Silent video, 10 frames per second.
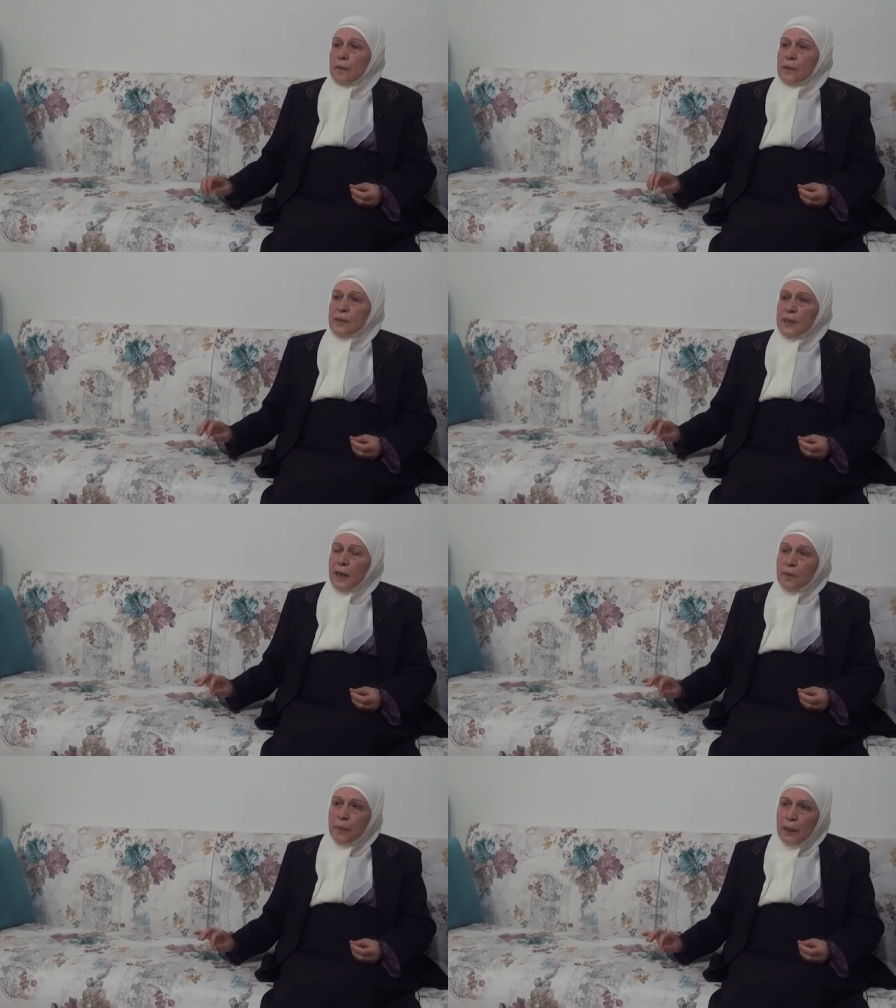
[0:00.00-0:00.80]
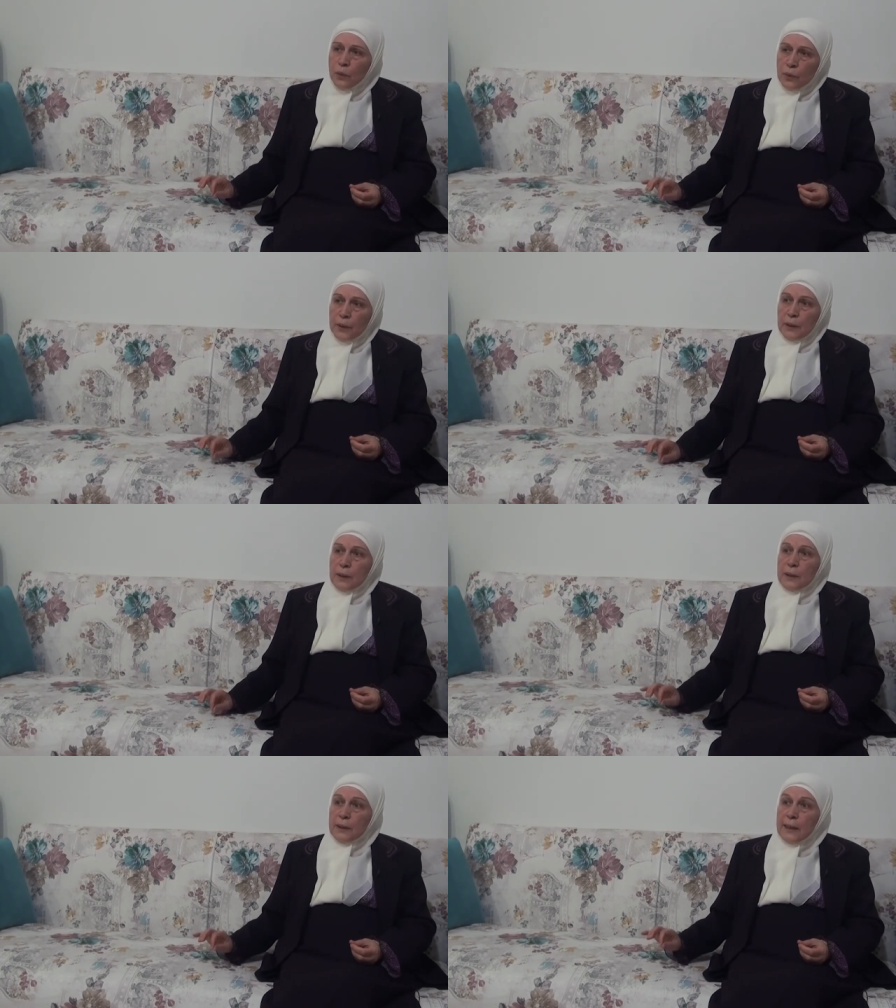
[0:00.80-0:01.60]
الساعة 8 وربع
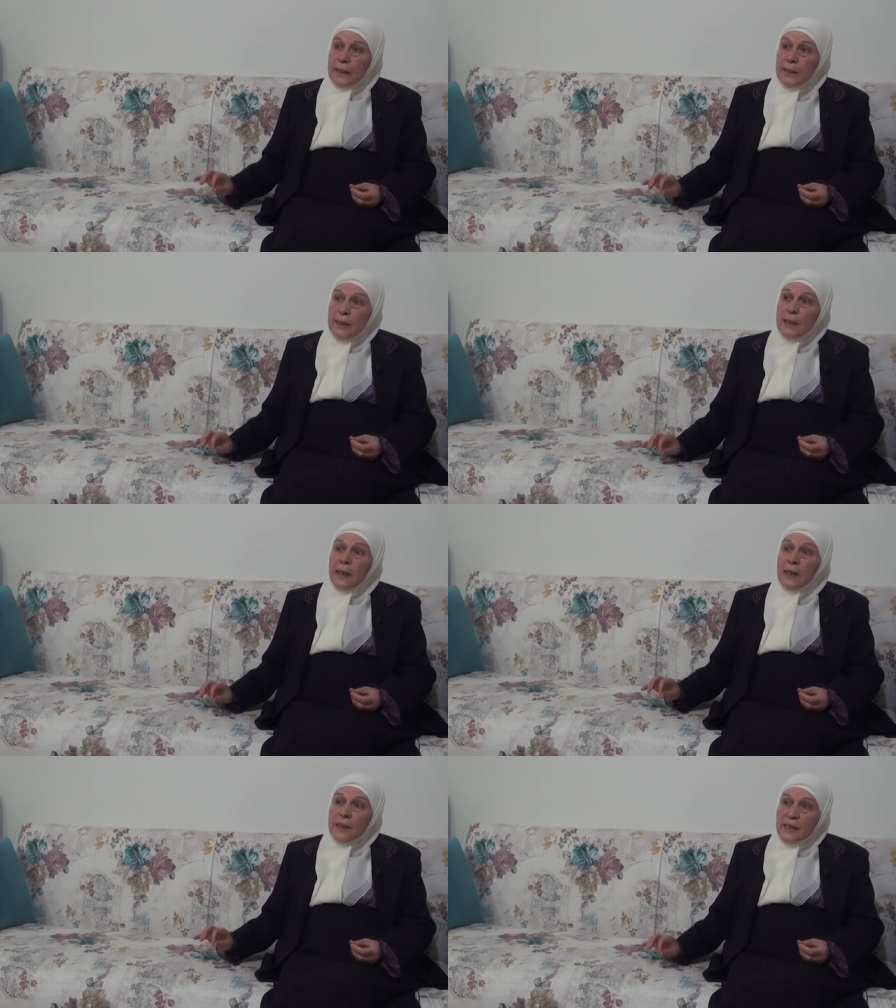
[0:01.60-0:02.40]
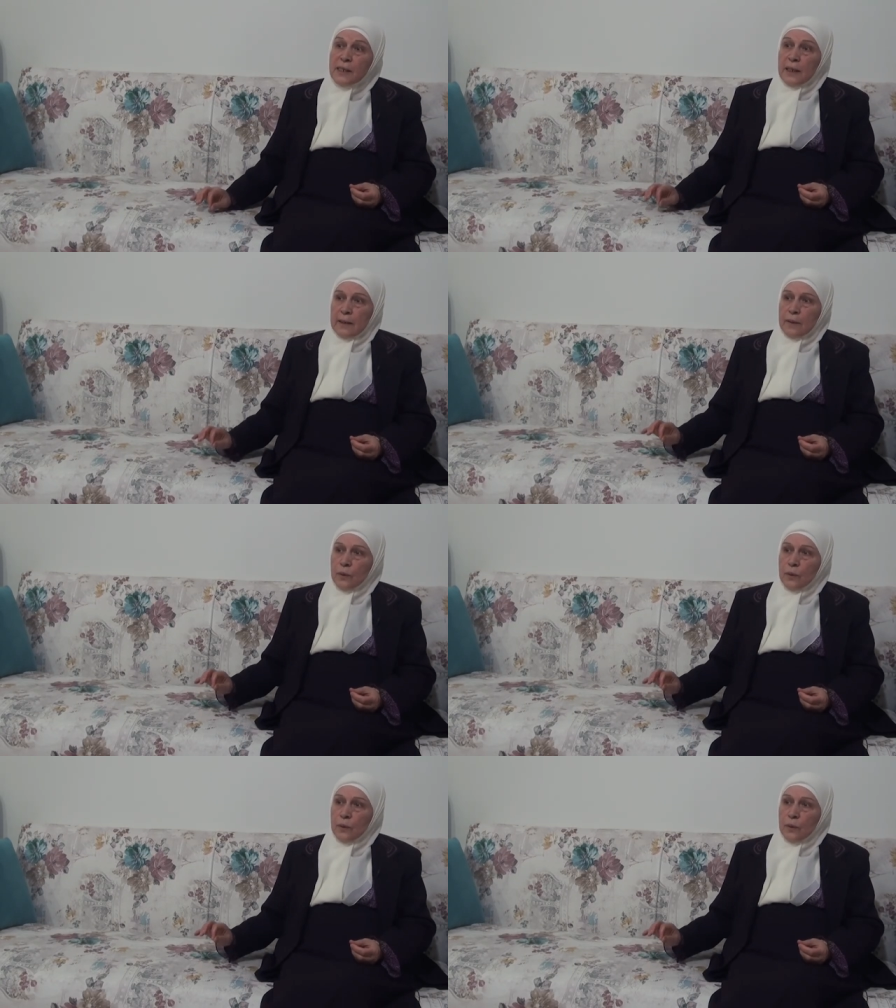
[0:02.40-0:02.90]
تأتيك الأسئلة